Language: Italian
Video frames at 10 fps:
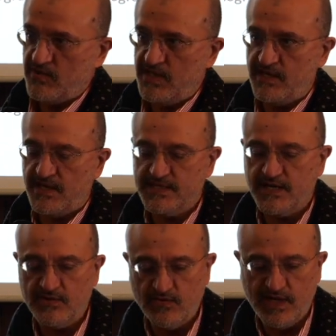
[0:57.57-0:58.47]
quindi era
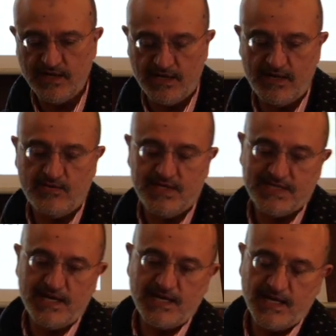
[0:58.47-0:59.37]
scaturita da
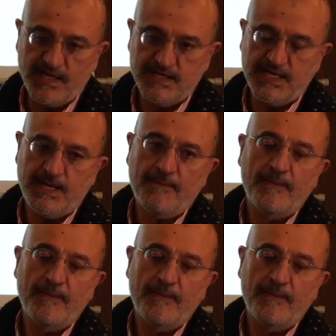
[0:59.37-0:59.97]
questa crisi